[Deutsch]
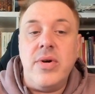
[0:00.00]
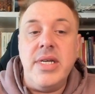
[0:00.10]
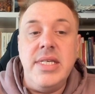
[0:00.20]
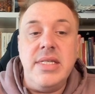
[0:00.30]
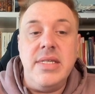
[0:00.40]

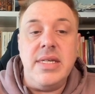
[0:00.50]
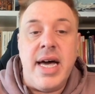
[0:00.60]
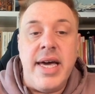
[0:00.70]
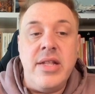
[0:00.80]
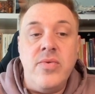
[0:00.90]
richtig
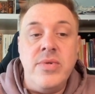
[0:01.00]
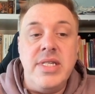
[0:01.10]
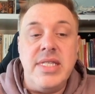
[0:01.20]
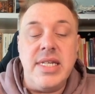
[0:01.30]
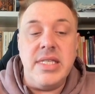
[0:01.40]
ein und
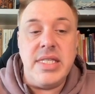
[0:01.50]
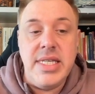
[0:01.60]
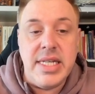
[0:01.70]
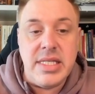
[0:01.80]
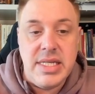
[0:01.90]

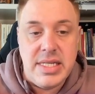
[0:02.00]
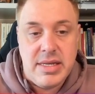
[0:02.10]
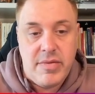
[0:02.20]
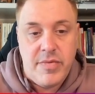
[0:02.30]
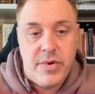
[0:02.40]
distanziert sich
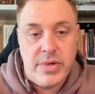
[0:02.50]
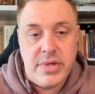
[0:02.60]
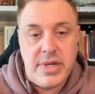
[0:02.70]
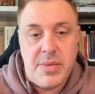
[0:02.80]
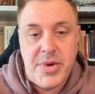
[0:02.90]
von
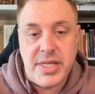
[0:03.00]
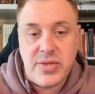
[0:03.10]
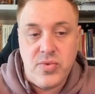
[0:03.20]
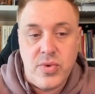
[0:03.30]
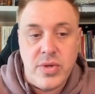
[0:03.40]
der
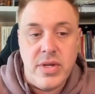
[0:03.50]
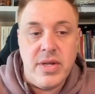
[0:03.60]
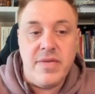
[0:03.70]
Person